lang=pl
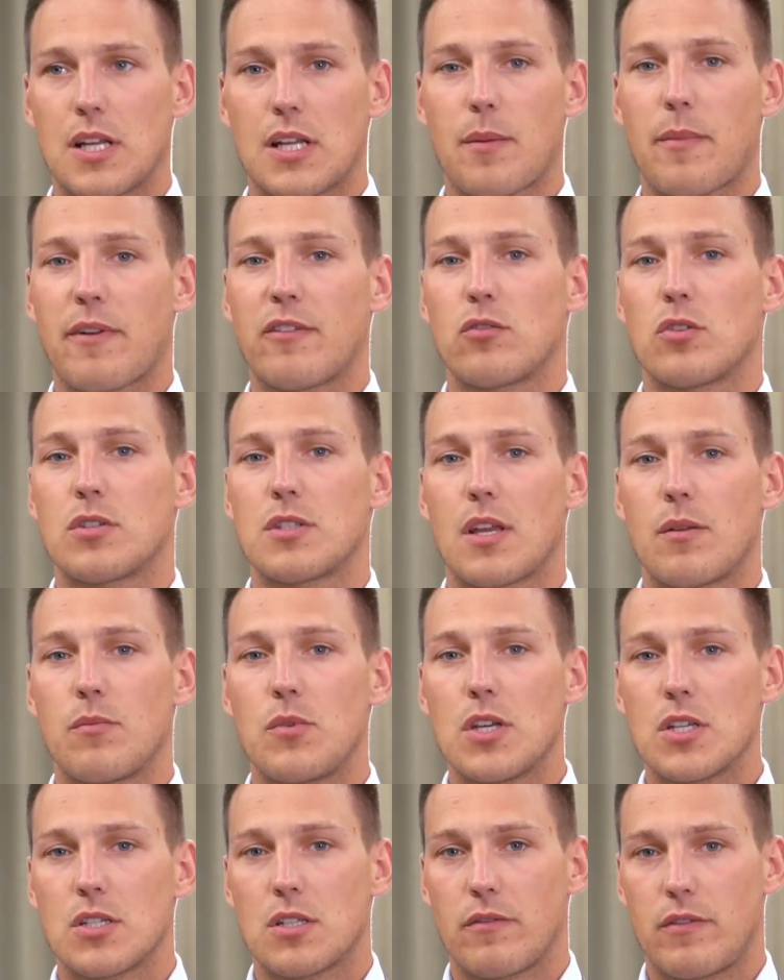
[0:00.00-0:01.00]
tak naprawdę
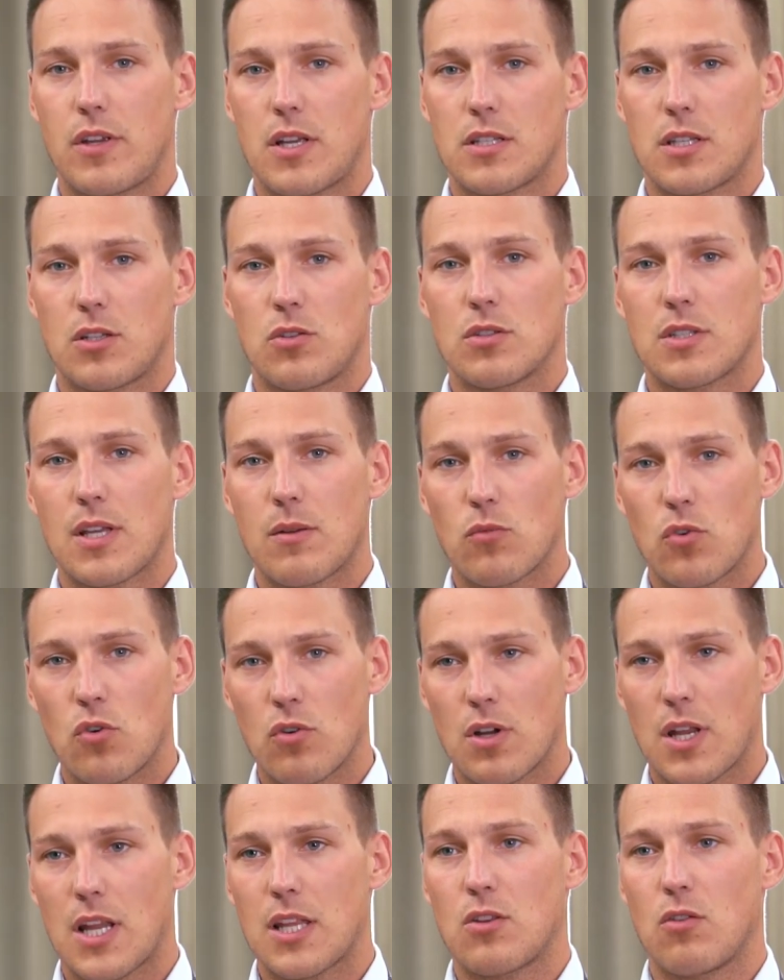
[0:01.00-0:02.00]
dostałem jeszcze więcej. Dostałem
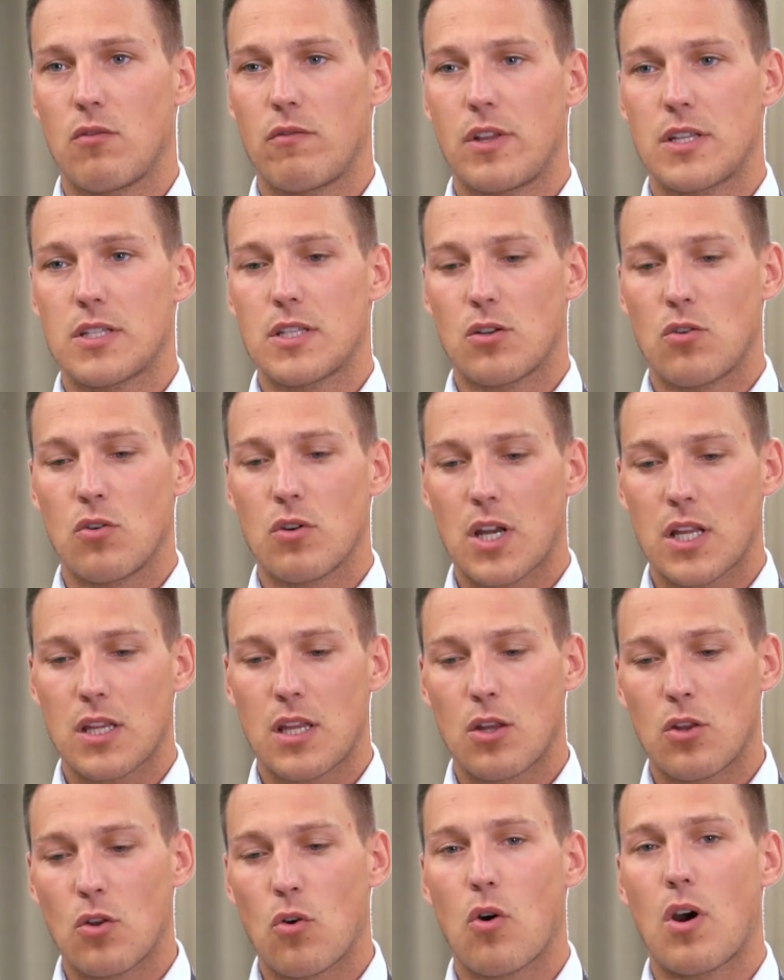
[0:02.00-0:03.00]
konkretną wiedzę,
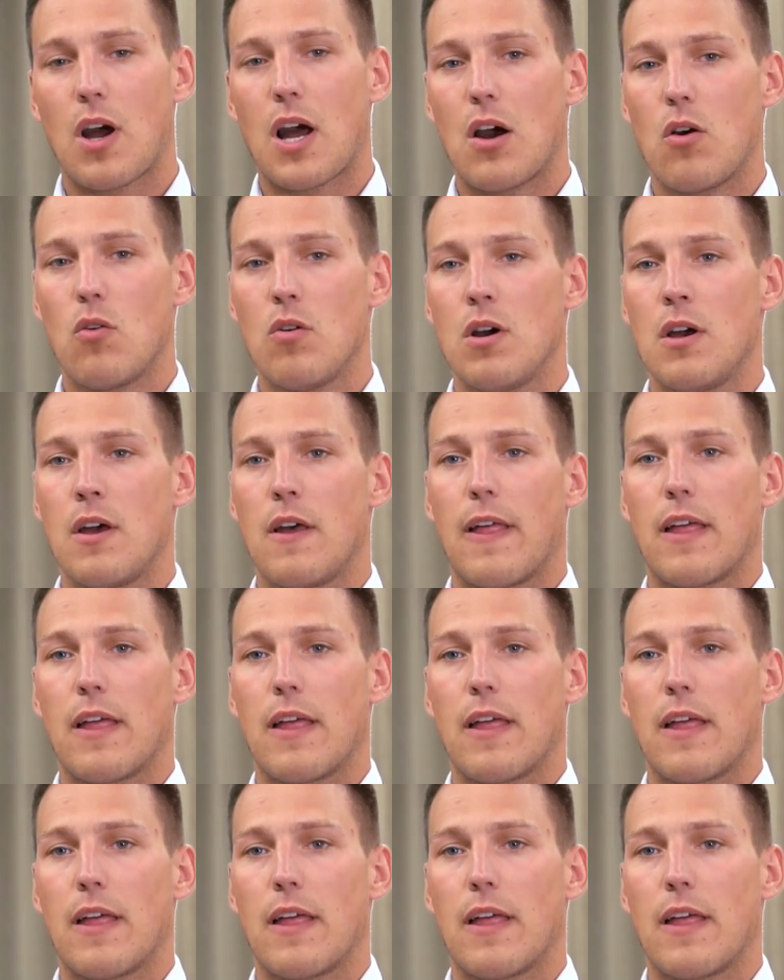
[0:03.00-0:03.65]
konkretne know-how.